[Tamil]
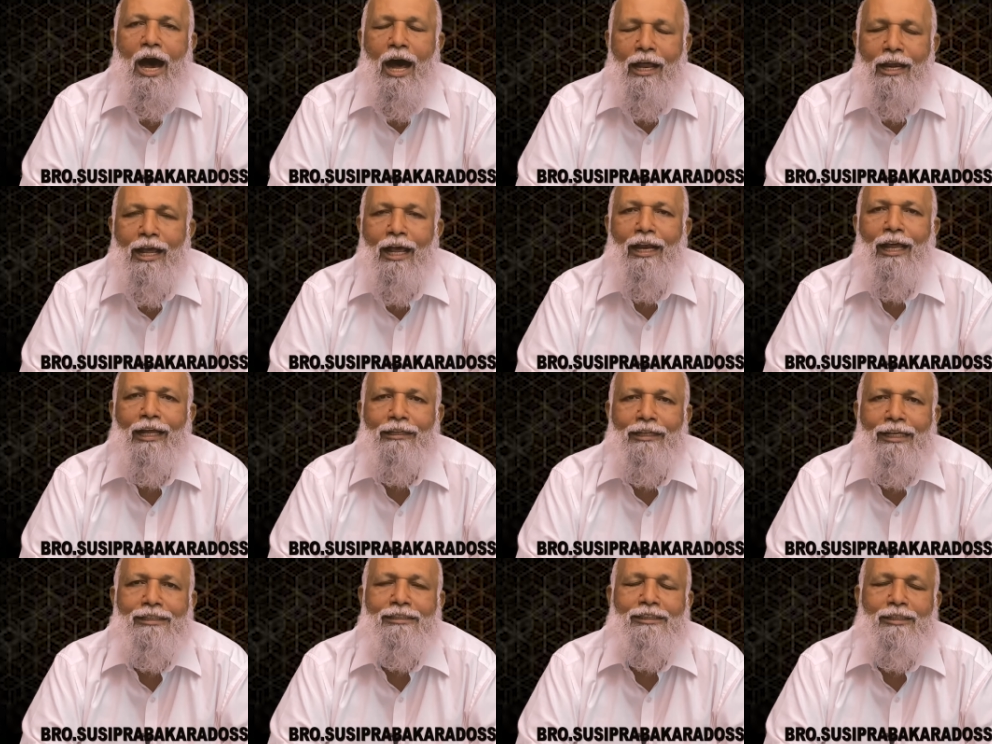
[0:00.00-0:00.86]
ஆனால்
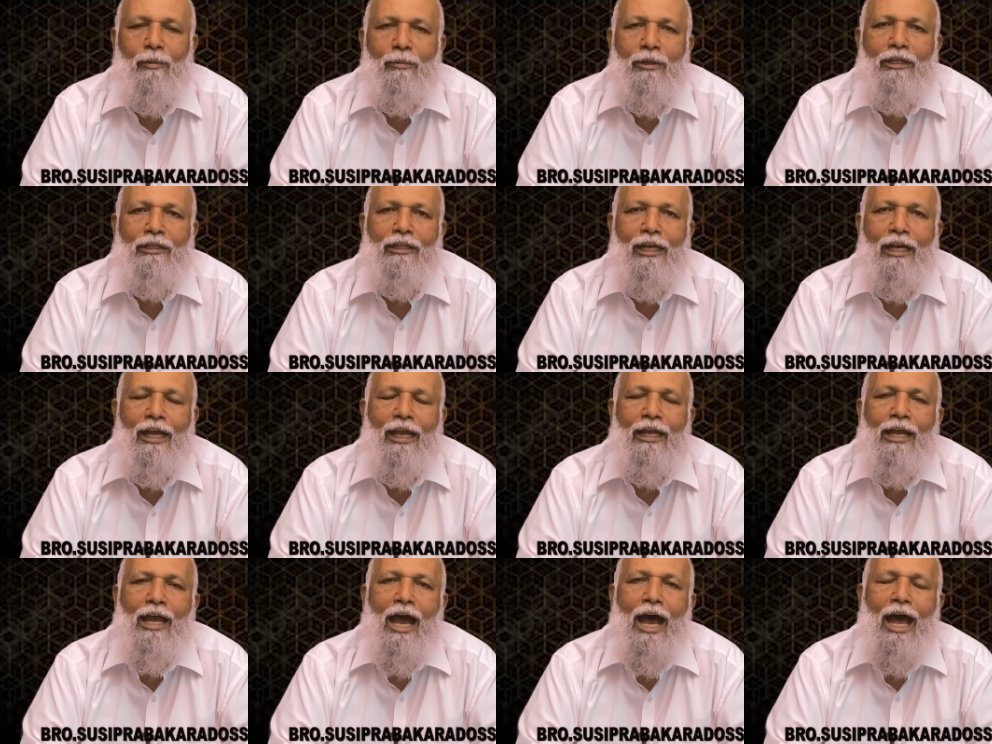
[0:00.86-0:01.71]
அதே சமயத்தில்
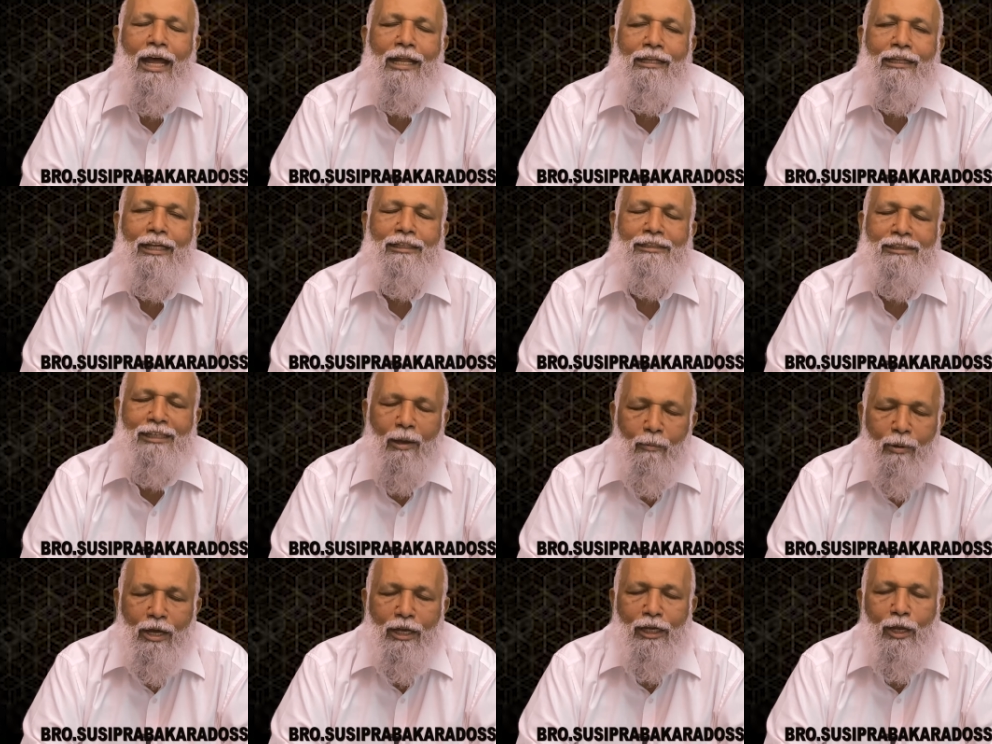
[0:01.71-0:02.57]
அந்த
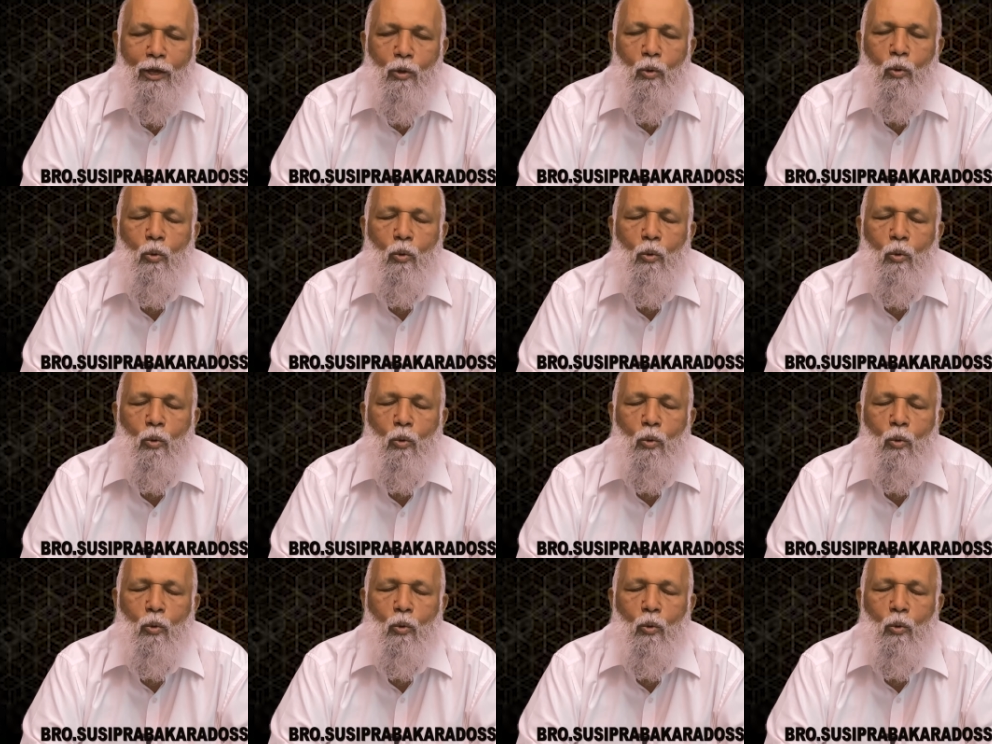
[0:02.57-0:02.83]
சமாரிய